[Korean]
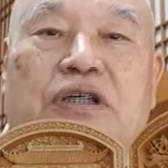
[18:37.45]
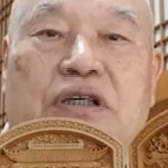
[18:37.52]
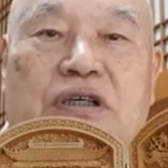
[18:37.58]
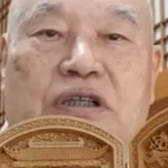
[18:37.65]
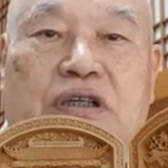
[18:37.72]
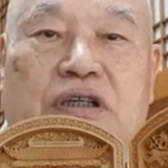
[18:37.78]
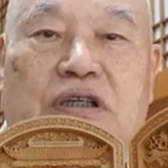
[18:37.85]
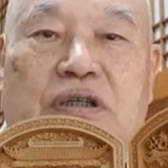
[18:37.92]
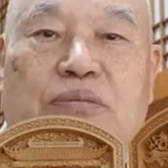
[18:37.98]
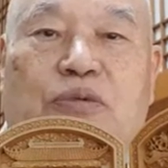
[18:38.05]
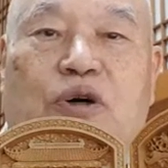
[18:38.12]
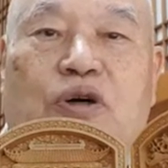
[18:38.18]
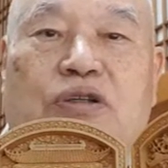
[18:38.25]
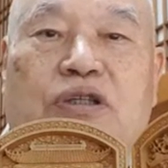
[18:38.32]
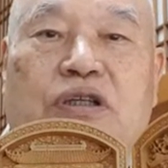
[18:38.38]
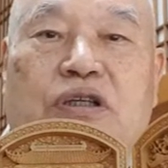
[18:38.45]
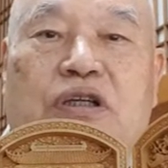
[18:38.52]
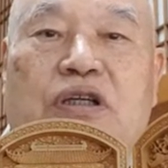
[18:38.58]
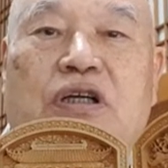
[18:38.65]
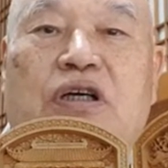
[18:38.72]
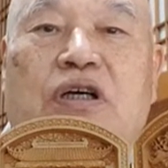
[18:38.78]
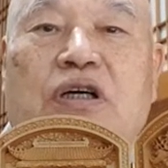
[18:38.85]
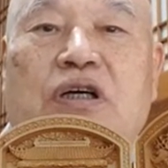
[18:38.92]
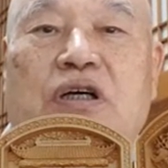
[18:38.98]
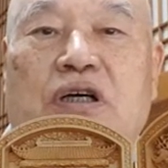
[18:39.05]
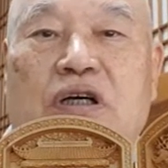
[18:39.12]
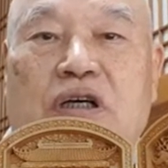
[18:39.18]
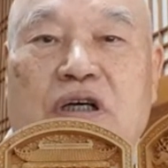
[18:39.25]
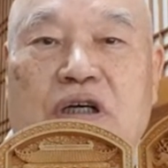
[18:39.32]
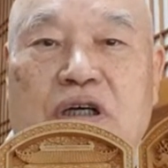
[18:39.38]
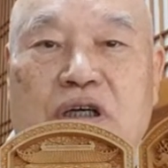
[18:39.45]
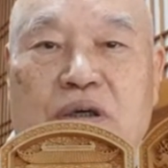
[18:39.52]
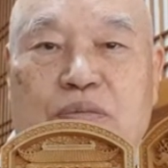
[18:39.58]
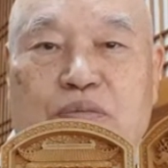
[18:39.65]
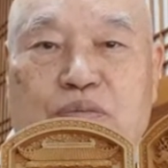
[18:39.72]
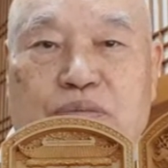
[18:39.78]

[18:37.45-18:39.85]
어, 모든 어,